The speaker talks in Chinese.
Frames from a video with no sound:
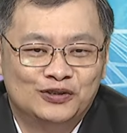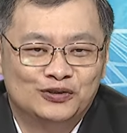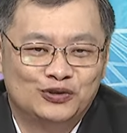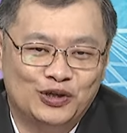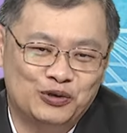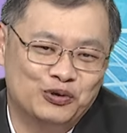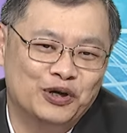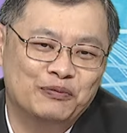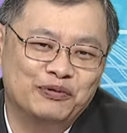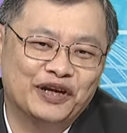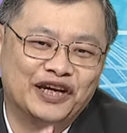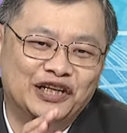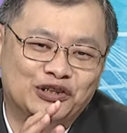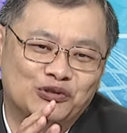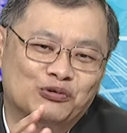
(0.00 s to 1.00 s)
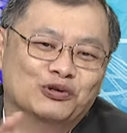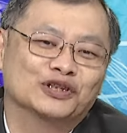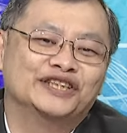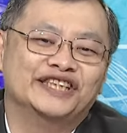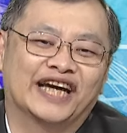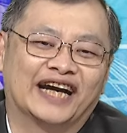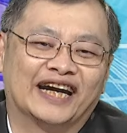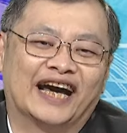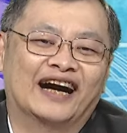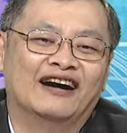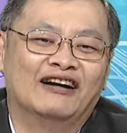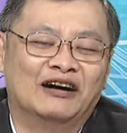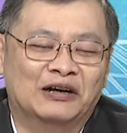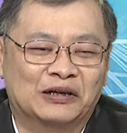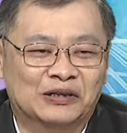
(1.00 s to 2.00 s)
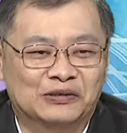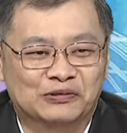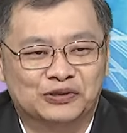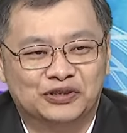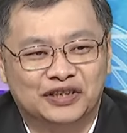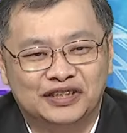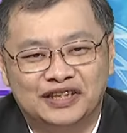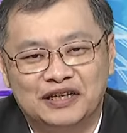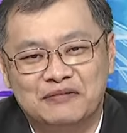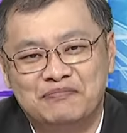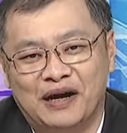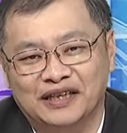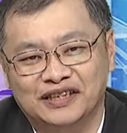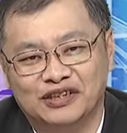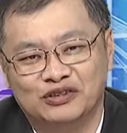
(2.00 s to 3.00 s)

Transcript: 所以我也不跟你多讲了哈。我说这个盘